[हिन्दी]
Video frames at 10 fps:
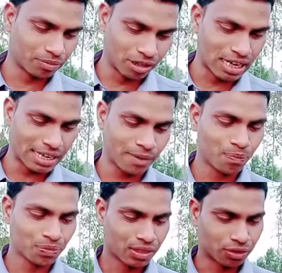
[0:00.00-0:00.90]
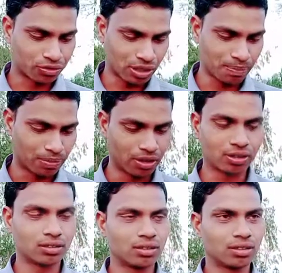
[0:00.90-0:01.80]
बोला है तो सिर्फ
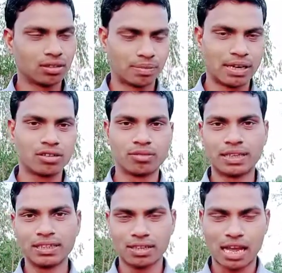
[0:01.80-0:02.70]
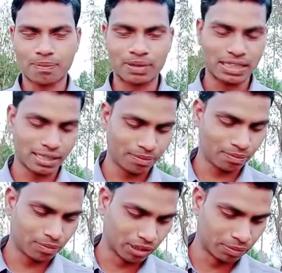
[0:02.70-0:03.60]
ब्लॉग वन टू वन आपके लिए
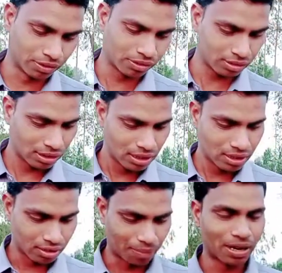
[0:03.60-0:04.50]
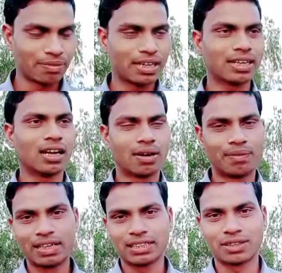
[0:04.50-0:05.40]
बहुत बहुत संभावनाएँ
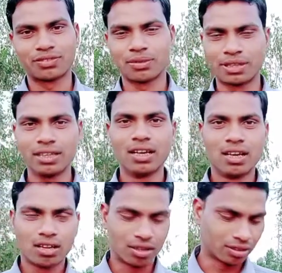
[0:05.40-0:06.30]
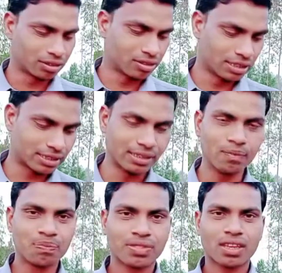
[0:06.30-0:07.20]
हमारी तरफ से भी कॉन्ग्रेचुलेसन